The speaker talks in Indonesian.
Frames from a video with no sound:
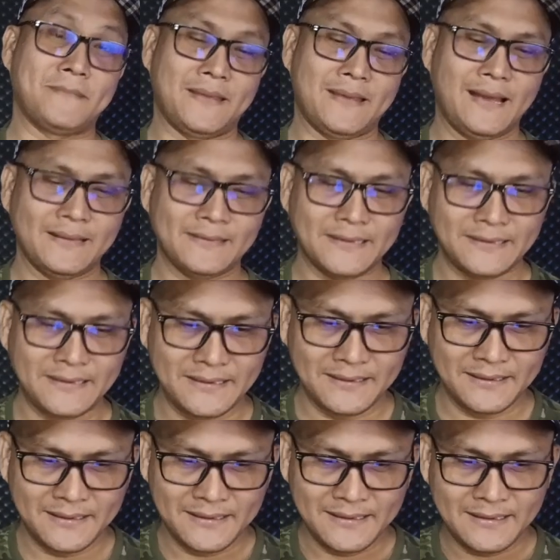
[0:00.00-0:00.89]
Ya,
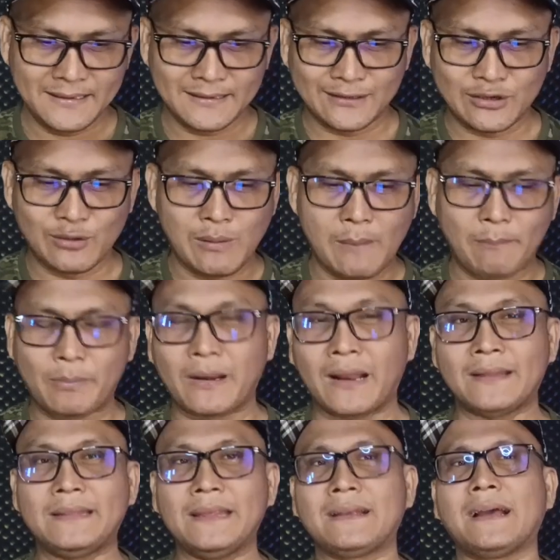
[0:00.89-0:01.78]
jadi coba
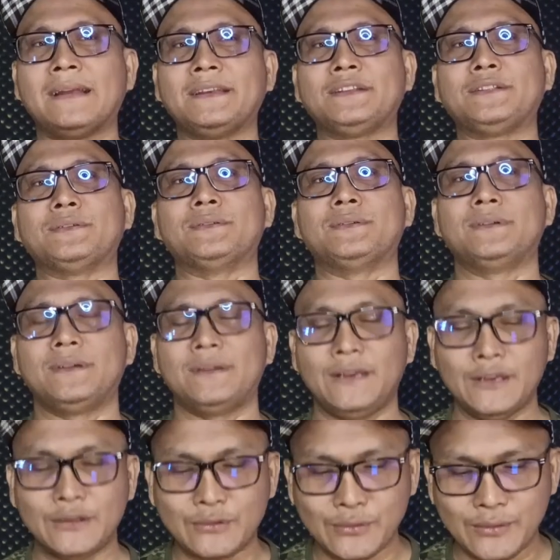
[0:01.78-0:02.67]
perhatikan itu.
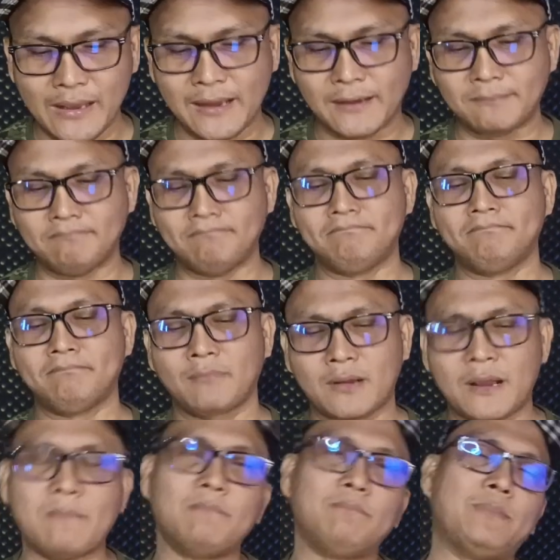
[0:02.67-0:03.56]
Itu yang
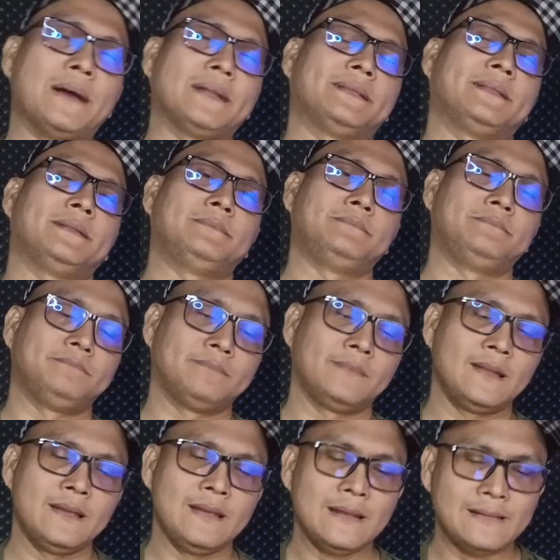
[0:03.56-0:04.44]
keempat.
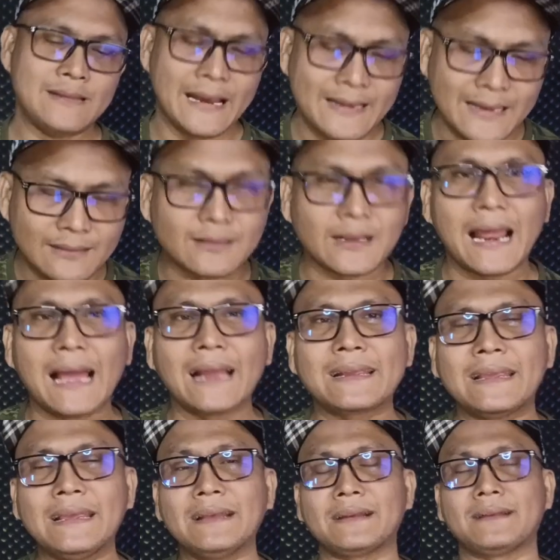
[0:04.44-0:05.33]
Dan yang
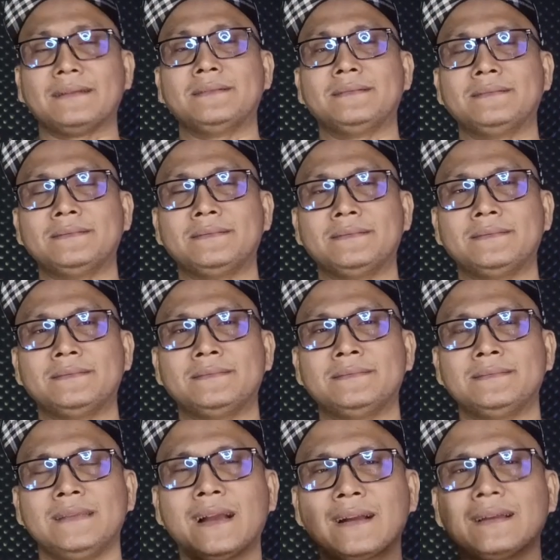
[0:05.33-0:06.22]
terakhir,
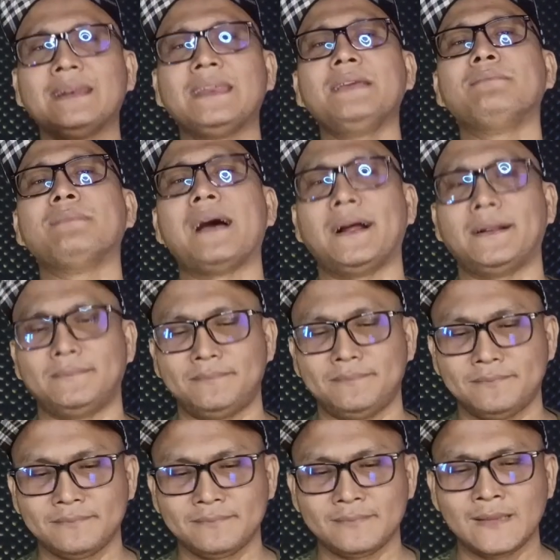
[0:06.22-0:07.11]
yang kelima,
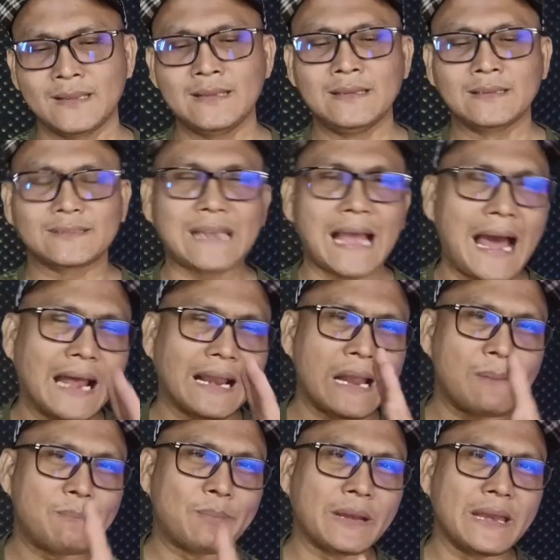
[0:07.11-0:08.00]

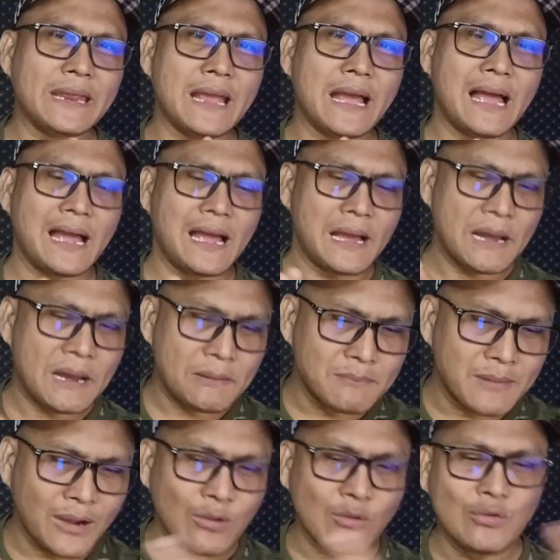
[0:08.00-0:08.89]
cara pria
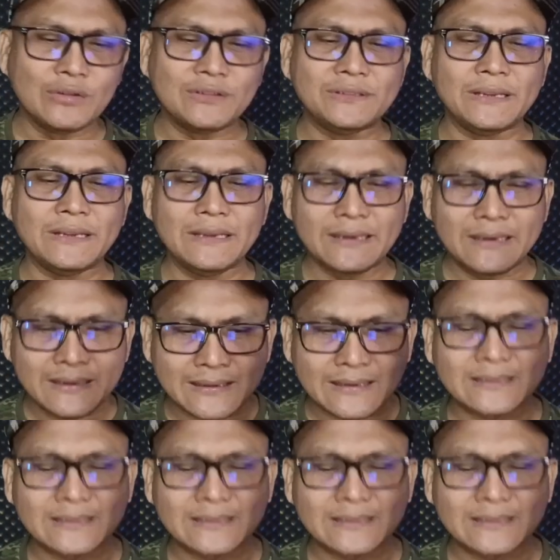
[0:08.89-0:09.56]
menguji